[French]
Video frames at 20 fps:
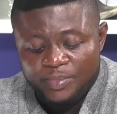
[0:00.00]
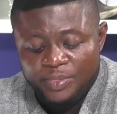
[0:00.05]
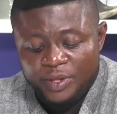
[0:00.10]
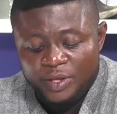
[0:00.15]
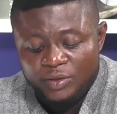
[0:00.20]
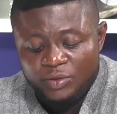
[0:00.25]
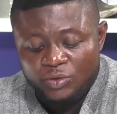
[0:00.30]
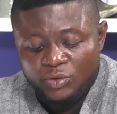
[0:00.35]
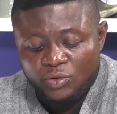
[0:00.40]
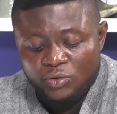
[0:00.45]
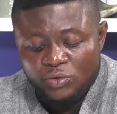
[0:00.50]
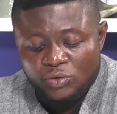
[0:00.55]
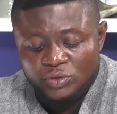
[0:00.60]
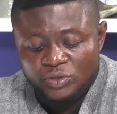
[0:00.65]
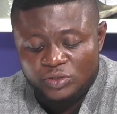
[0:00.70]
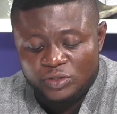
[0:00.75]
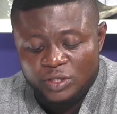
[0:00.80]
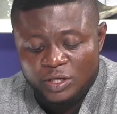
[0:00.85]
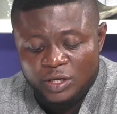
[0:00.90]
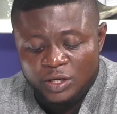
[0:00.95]
de
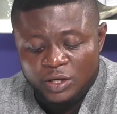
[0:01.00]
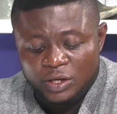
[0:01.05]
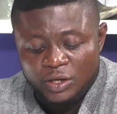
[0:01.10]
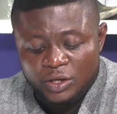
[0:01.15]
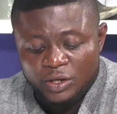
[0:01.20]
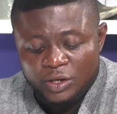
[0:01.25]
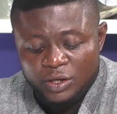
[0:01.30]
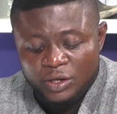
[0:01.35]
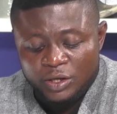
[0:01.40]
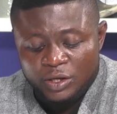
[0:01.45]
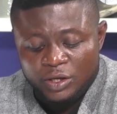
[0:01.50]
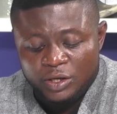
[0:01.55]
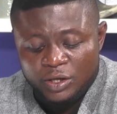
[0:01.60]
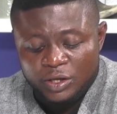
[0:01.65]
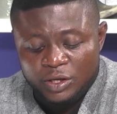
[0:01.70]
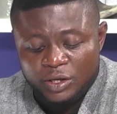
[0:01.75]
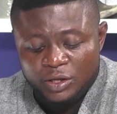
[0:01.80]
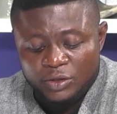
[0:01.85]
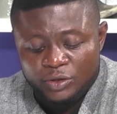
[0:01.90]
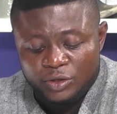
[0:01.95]
tous,
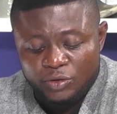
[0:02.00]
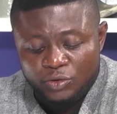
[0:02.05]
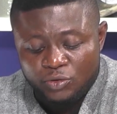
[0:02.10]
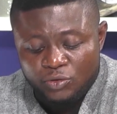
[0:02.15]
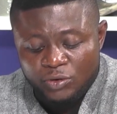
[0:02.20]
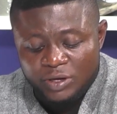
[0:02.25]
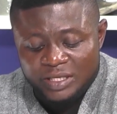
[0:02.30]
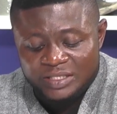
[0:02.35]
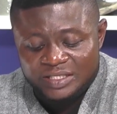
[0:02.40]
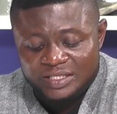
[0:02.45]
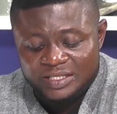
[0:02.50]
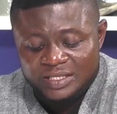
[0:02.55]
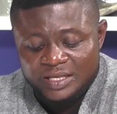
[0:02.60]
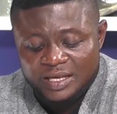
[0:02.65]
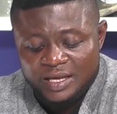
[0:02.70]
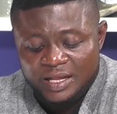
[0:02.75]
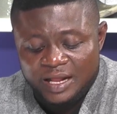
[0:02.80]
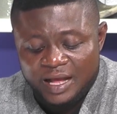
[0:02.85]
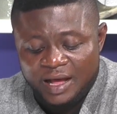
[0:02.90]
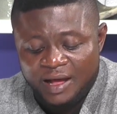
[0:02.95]
euh, de tous les
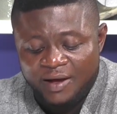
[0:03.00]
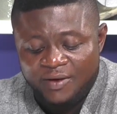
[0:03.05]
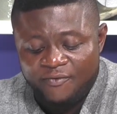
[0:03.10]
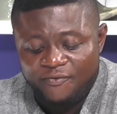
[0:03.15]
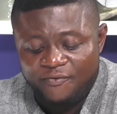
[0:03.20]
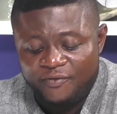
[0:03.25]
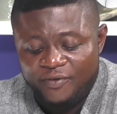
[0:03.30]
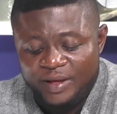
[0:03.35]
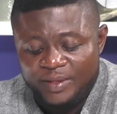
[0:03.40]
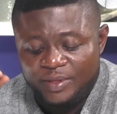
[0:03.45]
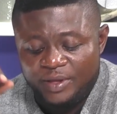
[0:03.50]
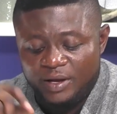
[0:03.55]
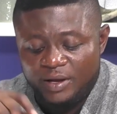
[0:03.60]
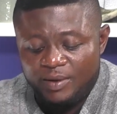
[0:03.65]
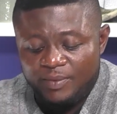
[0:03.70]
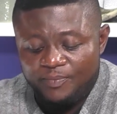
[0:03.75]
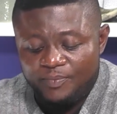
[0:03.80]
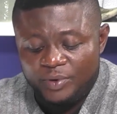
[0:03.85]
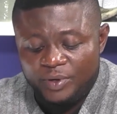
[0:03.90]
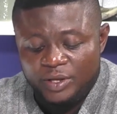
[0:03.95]
cieux, afin de
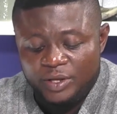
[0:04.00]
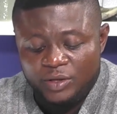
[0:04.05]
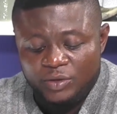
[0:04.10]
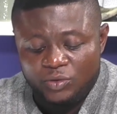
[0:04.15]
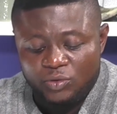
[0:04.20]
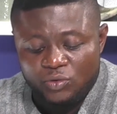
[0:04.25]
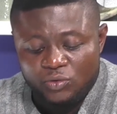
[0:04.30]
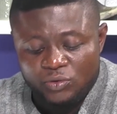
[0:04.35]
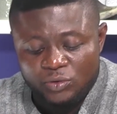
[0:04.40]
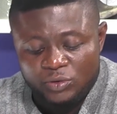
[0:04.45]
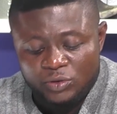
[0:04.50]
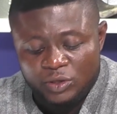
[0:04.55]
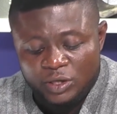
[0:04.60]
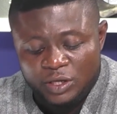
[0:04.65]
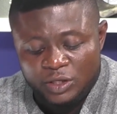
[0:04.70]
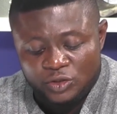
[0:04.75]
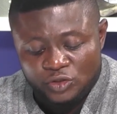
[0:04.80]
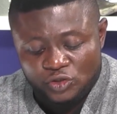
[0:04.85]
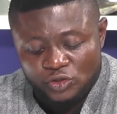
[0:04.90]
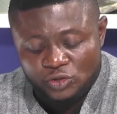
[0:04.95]
remplir
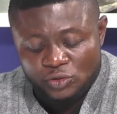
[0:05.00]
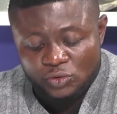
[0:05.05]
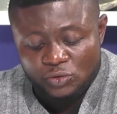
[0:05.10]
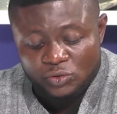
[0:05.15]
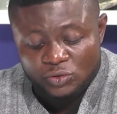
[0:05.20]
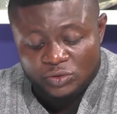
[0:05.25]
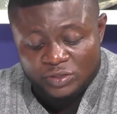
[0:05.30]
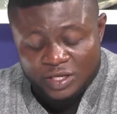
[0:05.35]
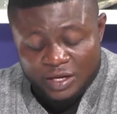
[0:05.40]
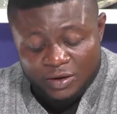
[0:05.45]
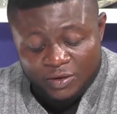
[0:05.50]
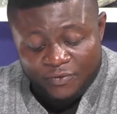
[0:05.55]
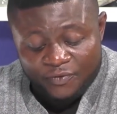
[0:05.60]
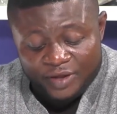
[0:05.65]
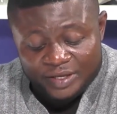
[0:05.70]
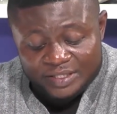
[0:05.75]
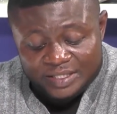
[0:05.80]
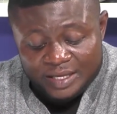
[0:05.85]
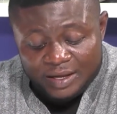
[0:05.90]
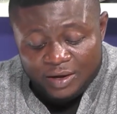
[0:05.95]
toutes choses. Le
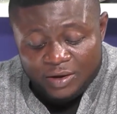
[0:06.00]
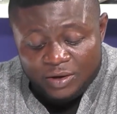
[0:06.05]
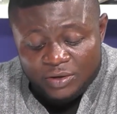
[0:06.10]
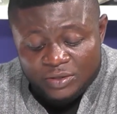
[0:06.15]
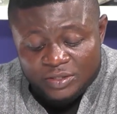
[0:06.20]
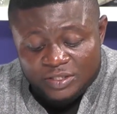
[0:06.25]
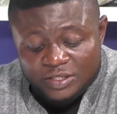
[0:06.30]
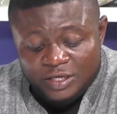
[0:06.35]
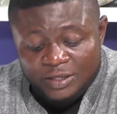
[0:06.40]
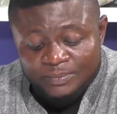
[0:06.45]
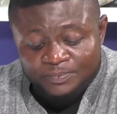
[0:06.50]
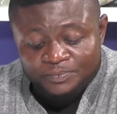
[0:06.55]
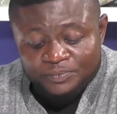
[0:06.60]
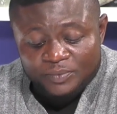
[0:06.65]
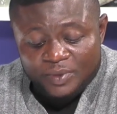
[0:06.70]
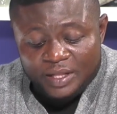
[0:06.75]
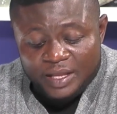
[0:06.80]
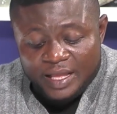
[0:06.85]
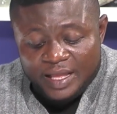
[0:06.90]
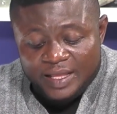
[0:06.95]
verset 11.
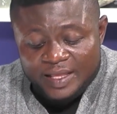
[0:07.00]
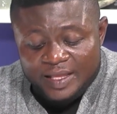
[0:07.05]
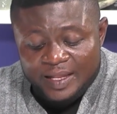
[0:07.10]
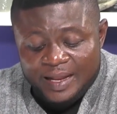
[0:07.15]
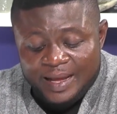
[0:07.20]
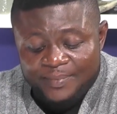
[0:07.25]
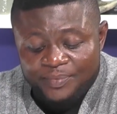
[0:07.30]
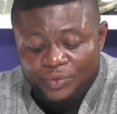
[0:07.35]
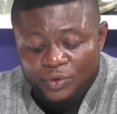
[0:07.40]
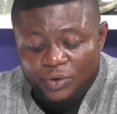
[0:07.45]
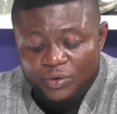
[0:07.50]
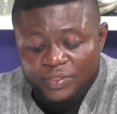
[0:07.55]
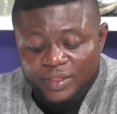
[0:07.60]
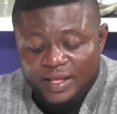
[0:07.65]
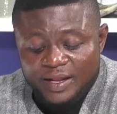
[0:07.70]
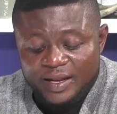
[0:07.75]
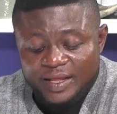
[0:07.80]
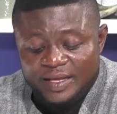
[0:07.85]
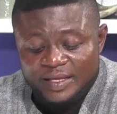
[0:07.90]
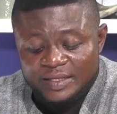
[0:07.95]
Et il a donné
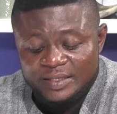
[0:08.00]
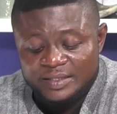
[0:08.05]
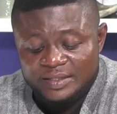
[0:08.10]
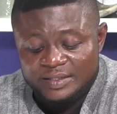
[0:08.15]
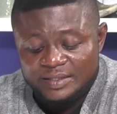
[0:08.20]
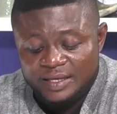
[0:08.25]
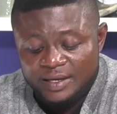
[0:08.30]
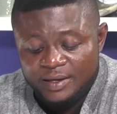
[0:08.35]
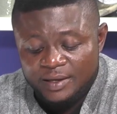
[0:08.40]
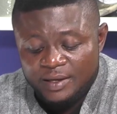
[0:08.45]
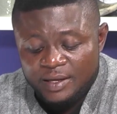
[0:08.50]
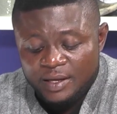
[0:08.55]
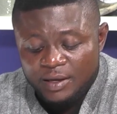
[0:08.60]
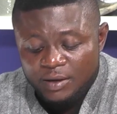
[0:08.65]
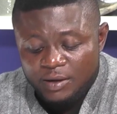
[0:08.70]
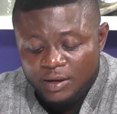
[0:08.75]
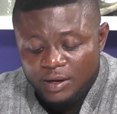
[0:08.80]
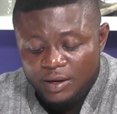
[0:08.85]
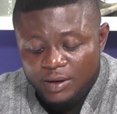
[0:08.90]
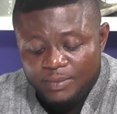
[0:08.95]
les uns
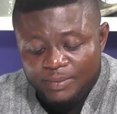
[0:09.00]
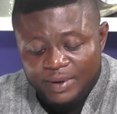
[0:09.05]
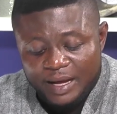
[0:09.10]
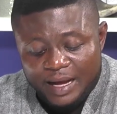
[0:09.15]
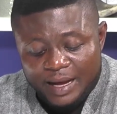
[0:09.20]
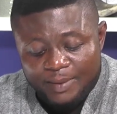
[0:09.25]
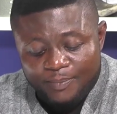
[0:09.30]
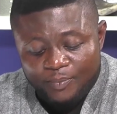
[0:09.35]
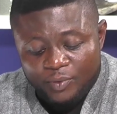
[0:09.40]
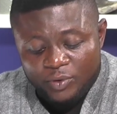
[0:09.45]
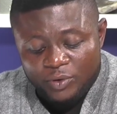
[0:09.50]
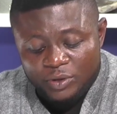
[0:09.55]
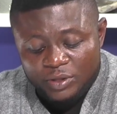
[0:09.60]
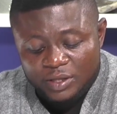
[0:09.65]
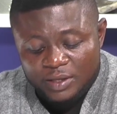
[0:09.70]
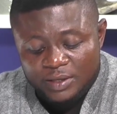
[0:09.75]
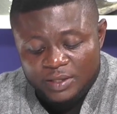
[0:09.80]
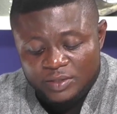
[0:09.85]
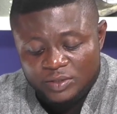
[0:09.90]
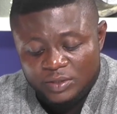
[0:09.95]
comme
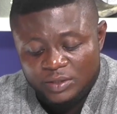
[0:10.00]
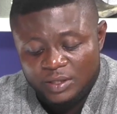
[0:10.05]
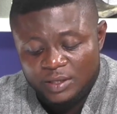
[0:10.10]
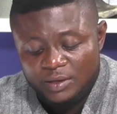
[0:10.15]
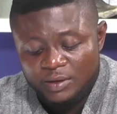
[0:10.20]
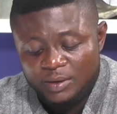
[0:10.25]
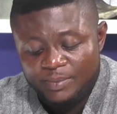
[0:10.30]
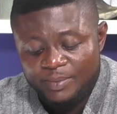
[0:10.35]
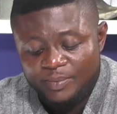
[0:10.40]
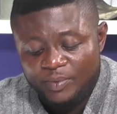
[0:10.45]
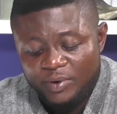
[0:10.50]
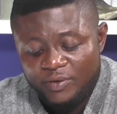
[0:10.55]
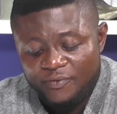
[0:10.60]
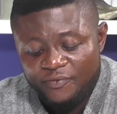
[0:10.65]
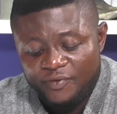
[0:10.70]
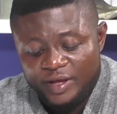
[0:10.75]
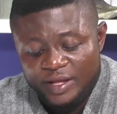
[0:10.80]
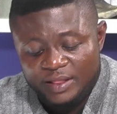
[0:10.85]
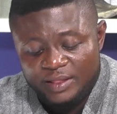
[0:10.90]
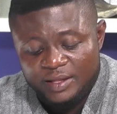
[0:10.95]
apôtres, les autres comme
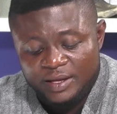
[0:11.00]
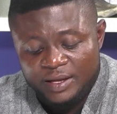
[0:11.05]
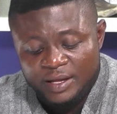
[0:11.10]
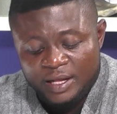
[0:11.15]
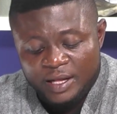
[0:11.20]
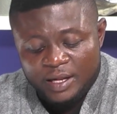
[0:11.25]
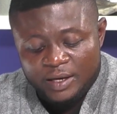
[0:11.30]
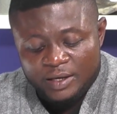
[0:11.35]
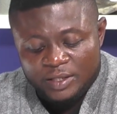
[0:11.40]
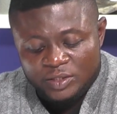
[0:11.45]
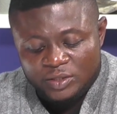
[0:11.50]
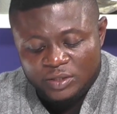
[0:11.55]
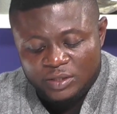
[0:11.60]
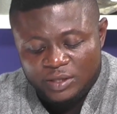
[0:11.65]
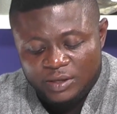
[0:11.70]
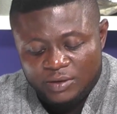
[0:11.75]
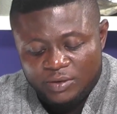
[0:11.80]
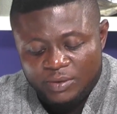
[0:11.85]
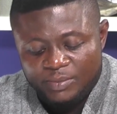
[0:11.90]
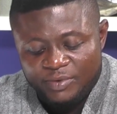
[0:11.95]
prophètes, les
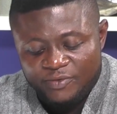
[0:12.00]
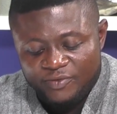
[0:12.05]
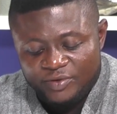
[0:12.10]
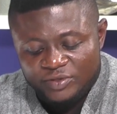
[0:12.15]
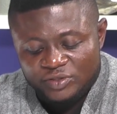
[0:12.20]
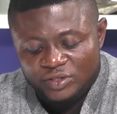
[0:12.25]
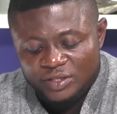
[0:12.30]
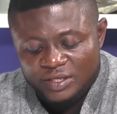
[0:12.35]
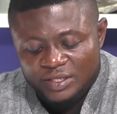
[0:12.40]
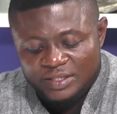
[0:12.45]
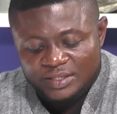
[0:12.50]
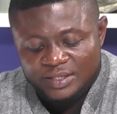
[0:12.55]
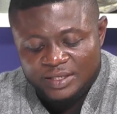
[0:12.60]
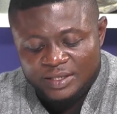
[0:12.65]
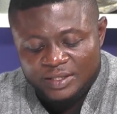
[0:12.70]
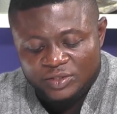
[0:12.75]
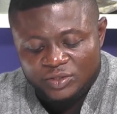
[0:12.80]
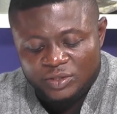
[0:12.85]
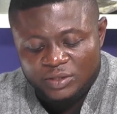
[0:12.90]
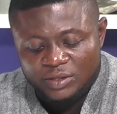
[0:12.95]
autres comme évangélistes,
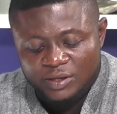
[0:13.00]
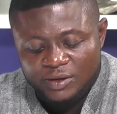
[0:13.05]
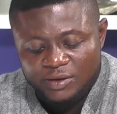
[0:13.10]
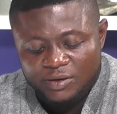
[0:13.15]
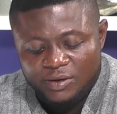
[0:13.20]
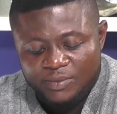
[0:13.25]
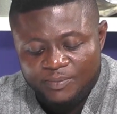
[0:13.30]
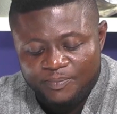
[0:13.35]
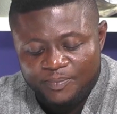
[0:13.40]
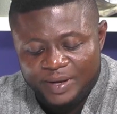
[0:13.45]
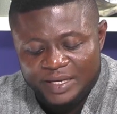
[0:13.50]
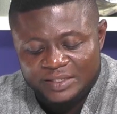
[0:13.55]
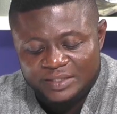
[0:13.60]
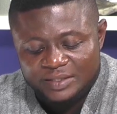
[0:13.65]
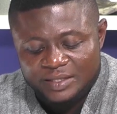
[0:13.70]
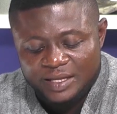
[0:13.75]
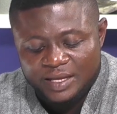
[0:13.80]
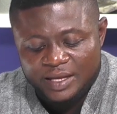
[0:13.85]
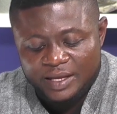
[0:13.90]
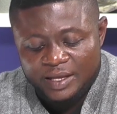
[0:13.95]
les autres comme
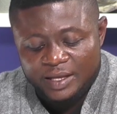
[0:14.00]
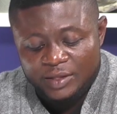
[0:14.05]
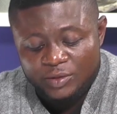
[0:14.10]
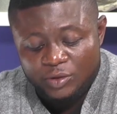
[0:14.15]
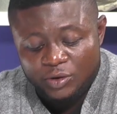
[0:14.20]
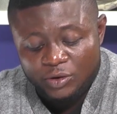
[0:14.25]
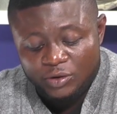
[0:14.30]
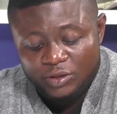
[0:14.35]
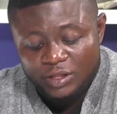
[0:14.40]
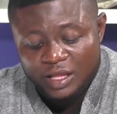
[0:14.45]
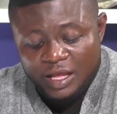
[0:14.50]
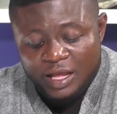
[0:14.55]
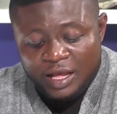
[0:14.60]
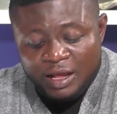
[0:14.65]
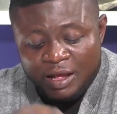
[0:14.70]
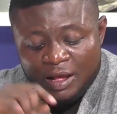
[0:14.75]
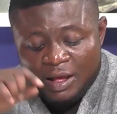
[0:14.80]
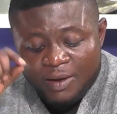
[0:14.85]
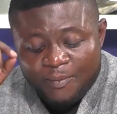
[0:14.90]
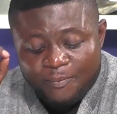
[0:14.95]
pasteurs et docteurs
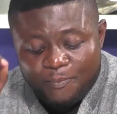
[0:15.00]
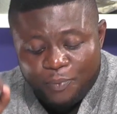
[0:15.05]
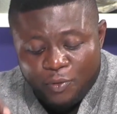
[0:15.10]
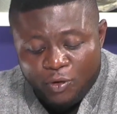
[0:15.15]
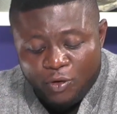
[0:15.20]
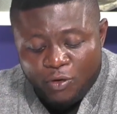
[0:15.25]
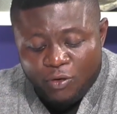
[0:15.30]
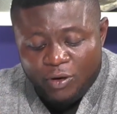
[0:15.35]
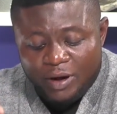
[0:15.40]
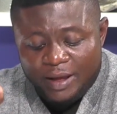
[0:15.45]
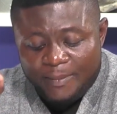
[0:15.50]
pour le